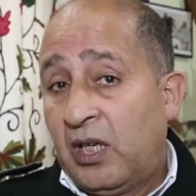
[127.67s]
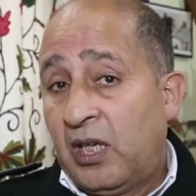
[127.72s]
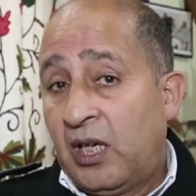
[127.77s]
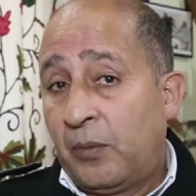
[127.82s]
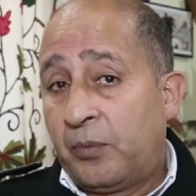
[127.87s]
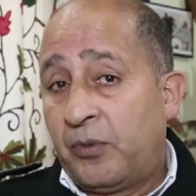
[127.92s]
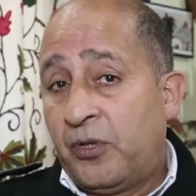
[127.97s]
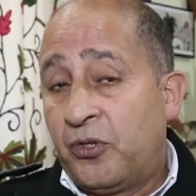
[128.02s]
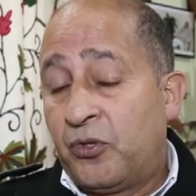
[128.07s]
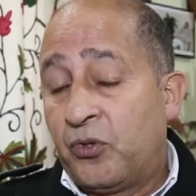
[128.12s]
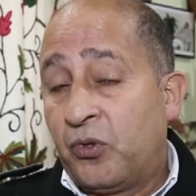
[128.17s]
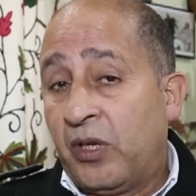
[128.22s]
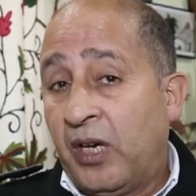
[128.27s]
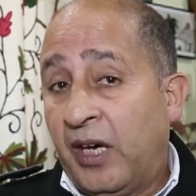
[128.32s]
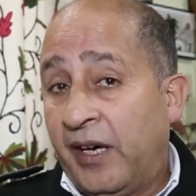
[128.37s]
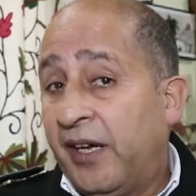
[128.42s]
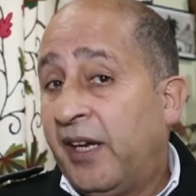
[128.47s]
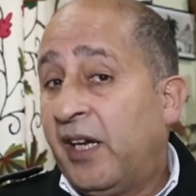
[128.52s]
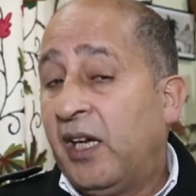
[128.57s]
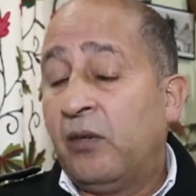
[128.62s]
आपकी जो
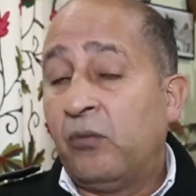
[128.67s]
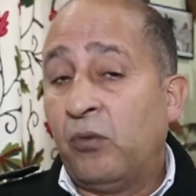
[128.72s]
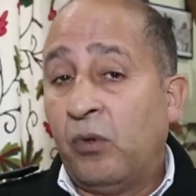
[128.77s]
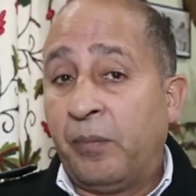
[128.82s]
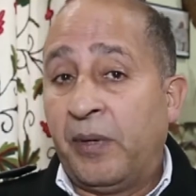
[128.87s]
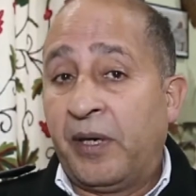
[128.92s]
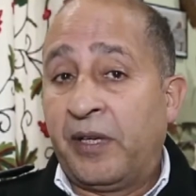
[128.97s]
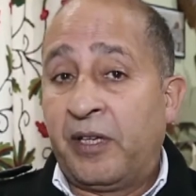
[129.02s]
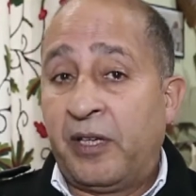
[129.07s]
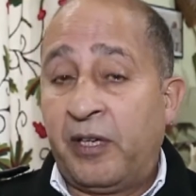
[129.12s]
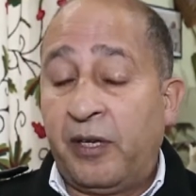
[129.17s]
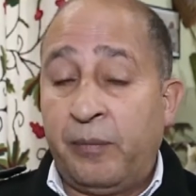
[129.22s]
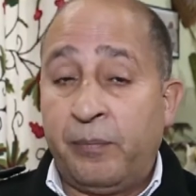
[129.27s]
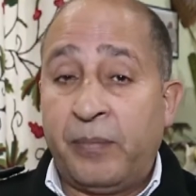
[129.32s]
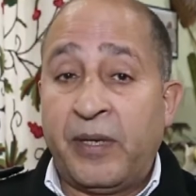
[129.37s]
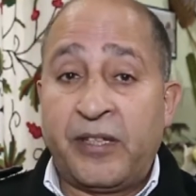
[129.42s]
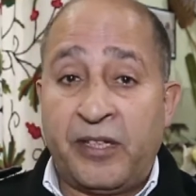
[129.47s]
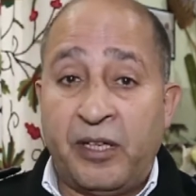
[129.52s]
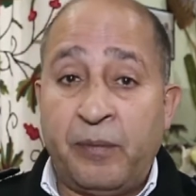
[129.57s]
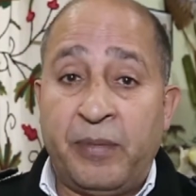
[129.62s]
गाड़ी है वो पटरी
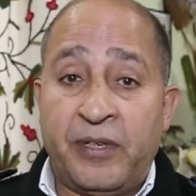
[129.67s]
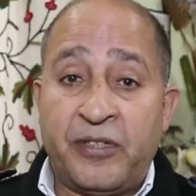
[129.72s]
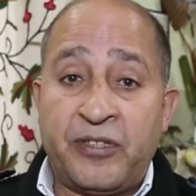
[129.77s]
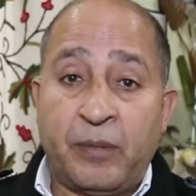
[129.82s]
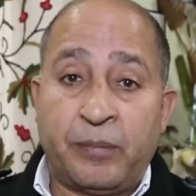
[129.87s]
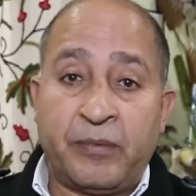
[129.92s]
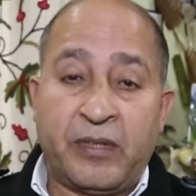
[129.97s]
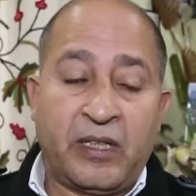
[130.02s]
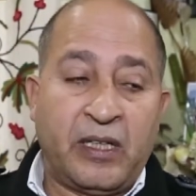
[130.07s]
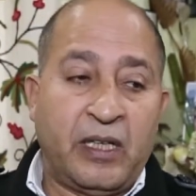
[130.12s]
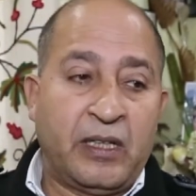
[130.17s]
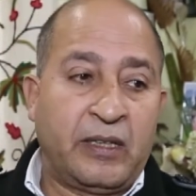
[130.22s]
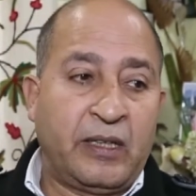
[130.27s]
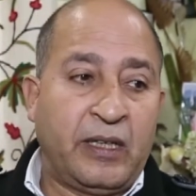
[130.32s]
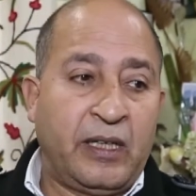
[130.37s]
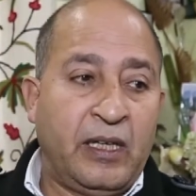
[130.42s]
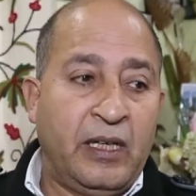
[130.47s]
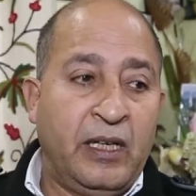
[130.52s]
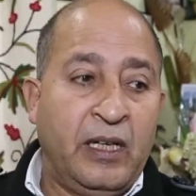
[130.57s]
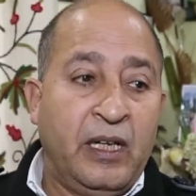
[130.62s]
पटरी पे जब तक आती
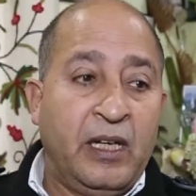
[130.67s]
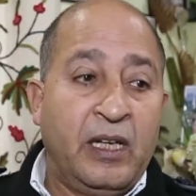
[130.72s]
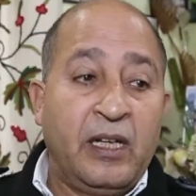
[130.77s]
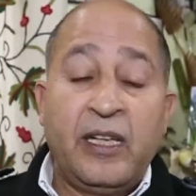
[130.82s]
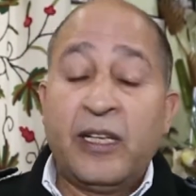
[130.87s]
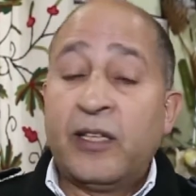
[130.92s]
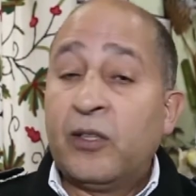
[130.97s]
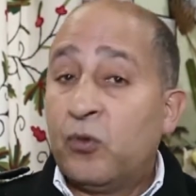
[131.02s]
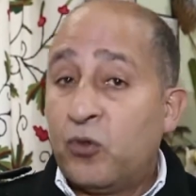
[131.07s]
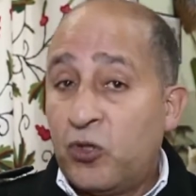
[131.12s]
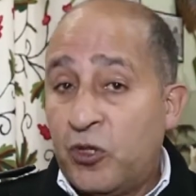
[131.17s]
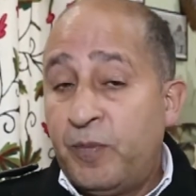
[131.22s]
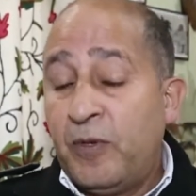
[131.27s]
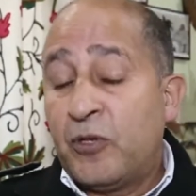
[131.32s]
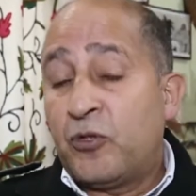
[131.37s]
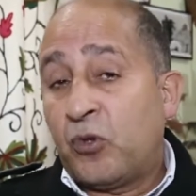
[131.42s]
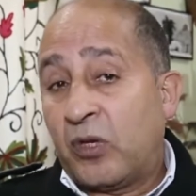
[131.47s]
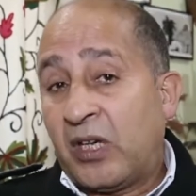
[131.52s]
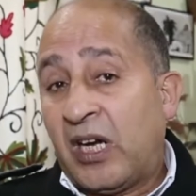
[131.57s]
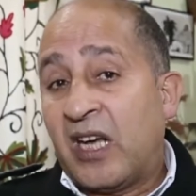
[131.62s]
है लेकिन उसमें
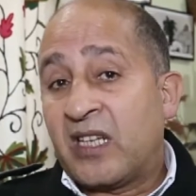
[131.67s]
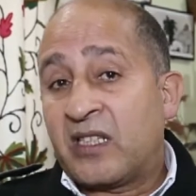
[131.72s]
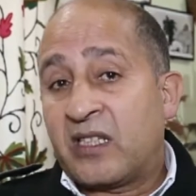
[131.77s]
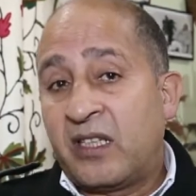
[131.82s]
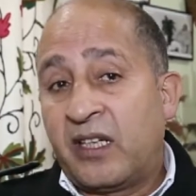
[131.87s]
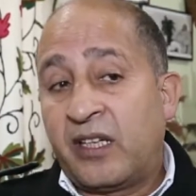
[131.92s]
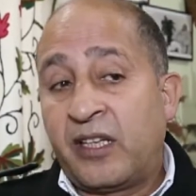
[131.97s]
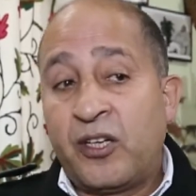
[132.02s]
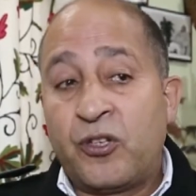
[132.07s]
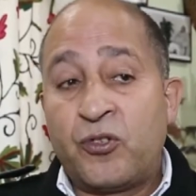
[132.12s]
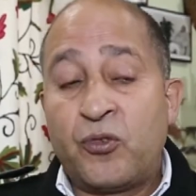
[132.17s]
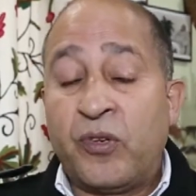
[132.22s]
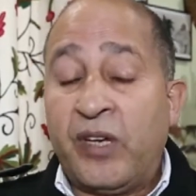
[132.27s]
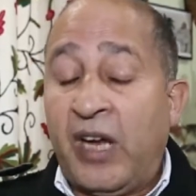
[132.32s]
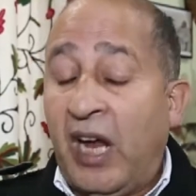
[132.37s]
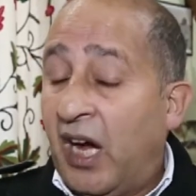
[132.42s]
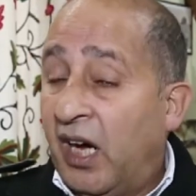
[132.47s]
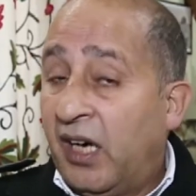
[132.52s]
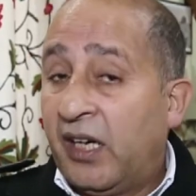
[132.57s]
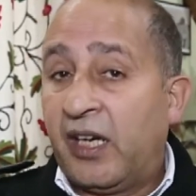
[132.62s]
जो खास करके जो
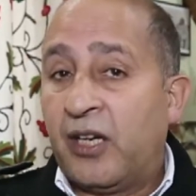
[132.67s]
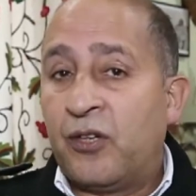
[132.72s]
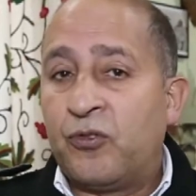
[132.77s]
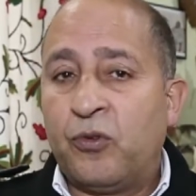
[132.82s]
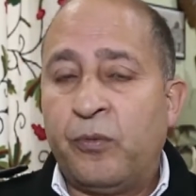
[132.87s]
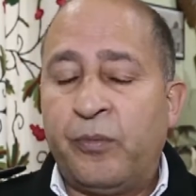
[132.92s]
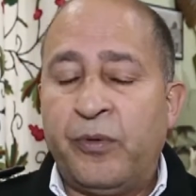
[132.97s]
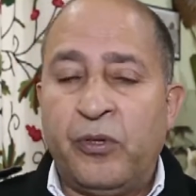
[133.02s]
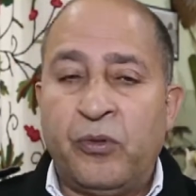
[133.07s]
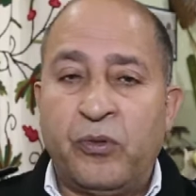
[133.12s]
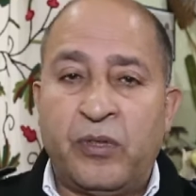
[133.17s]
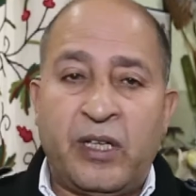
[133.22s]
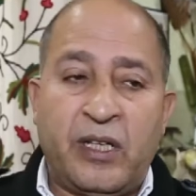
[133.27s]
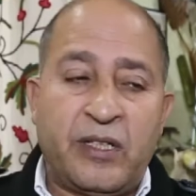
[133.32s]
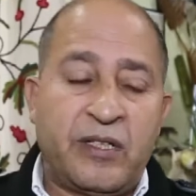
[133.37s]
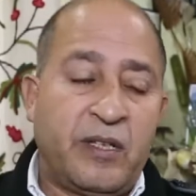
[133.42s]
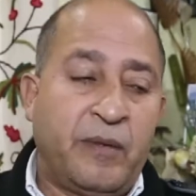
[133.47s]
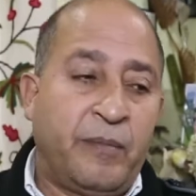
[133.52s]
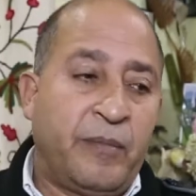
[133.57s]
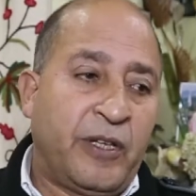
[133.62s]
यहाँ के जो
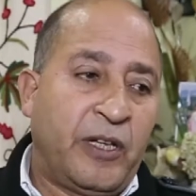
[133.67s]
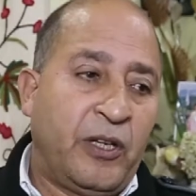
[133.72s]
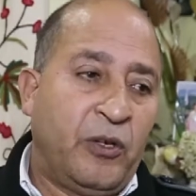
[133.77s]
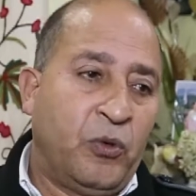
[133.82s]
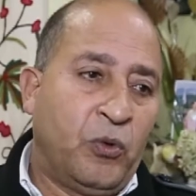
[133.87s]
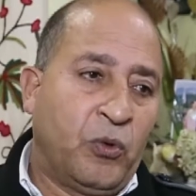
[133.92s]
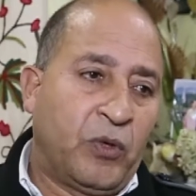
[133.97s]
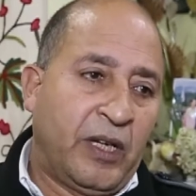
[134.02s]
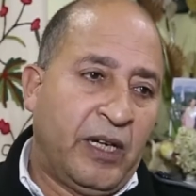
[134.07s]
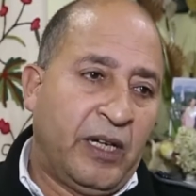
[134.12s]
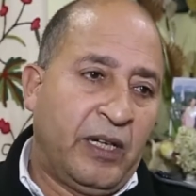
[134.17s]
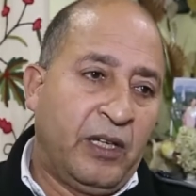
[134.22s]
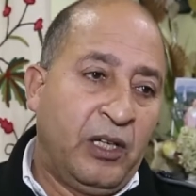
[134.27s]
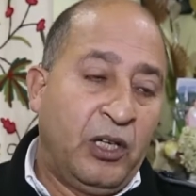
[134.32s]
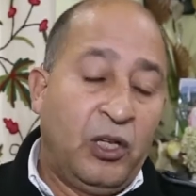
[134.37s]
ब्यूरोक्रेसी के लोग हैं